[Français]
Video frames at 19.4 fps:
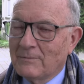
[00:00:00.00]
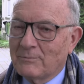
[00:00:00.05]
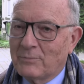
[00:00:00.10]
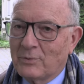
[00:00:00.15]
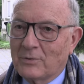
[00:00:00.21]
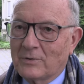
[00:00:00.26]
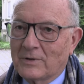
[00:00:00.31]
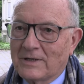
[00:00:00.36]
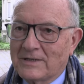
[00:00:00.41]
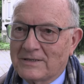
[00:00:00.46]

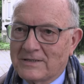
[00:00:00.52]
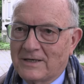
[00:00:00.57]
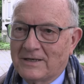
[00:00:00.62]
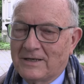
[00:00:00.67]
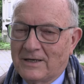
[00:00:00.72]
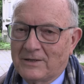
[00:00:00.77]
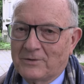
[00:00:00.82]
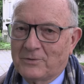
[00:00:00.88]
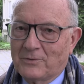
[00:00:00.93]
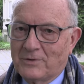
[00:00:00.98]
pour
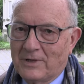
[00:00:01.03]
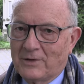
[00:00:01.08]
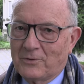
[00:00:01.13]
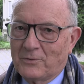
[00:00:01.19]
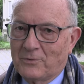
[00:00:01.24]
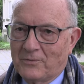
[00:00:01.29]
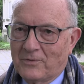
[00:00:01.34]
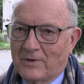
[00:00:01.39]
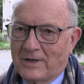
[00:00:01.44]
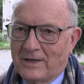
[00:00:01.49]
essayer de
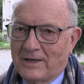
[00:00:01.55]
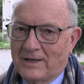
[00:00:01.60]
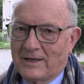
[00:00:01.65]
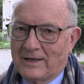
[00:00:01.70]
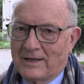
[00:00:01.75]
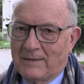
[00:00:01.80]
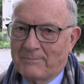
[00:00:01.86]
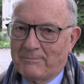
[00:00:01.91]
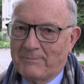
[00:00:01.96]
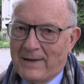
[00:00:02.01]
découvrir
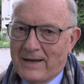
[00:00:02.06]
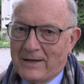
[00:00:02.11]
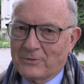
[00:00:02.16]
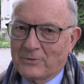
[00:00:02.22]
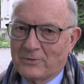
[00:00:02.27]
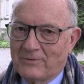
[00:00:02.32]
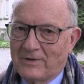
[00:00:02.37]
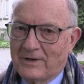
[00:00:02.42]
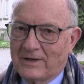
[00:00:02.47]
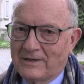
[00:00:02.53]
la part
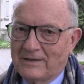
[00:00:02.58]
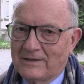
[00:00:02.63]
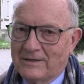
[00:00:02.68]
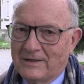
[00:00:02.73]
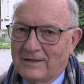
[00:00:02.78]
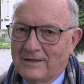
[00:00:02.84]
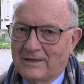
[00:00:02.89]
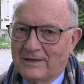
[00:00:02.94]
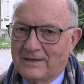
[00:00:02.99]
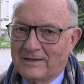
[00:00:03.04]
de
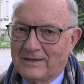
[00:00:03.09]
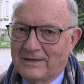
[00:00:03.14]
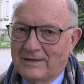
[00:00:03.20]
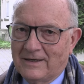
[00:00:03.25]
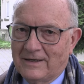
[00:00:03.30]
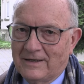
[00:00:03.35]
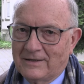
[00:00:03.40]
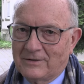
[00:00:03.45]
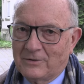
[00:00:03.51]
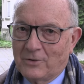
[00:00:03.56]
vérité
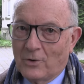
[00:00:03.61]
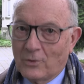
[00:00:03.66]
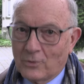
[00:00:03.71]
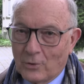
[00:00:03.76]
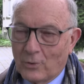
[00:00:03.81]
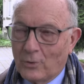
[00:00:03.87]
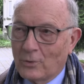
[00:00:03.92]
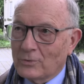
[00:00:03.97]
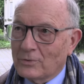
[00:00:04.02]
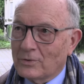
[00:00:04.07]
qui est dans
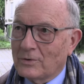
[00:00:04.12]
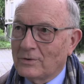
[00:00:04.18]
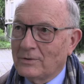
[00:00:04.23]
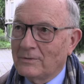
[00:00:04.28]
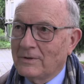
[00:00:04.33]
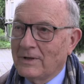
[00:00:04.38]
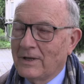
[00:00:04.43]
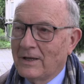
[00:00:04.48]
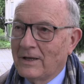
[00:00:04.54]
l'autre,